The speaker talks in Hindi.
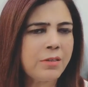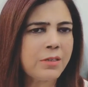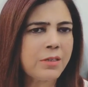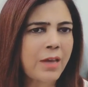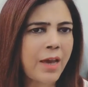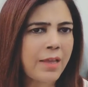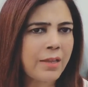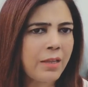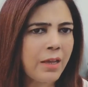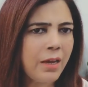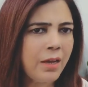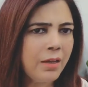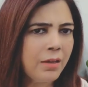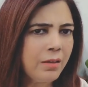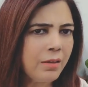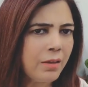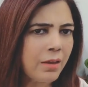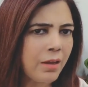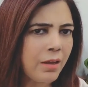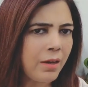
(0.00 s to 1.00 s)

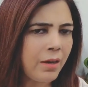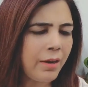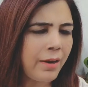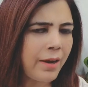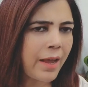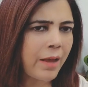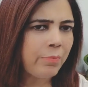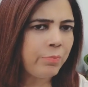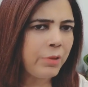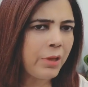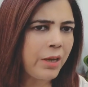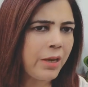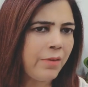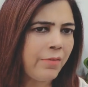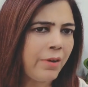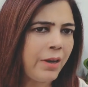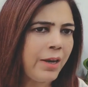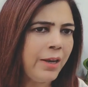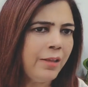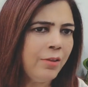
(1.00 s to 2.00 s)
ज़्यादा लाभ देने
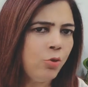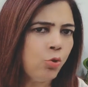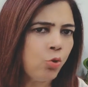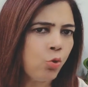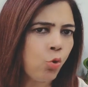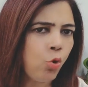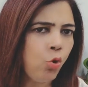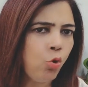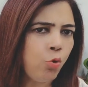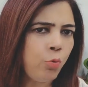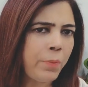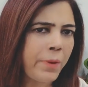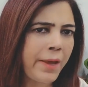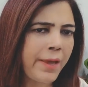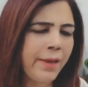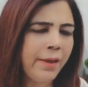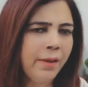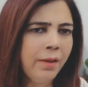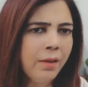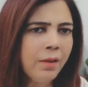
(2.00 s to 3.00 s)
वाले दो
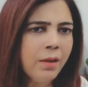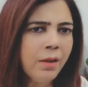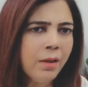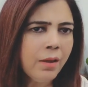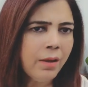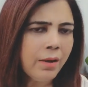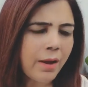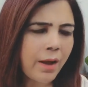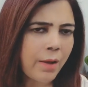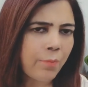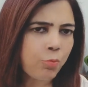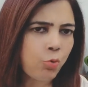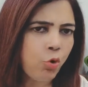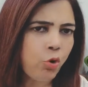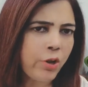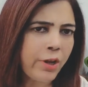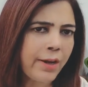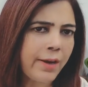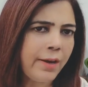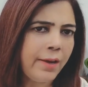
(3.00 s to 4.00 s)
उपाय आपको
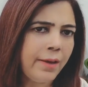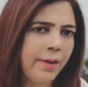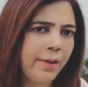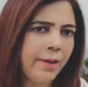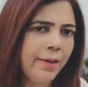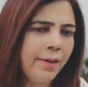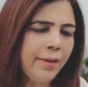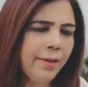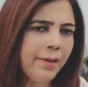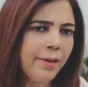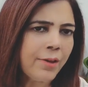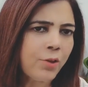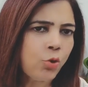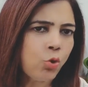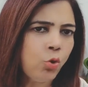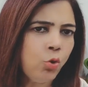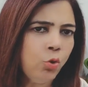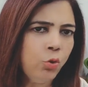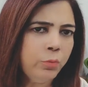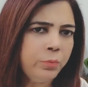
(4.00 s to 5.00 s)
करने हैं एक
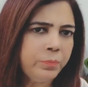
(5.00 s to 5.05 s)
तो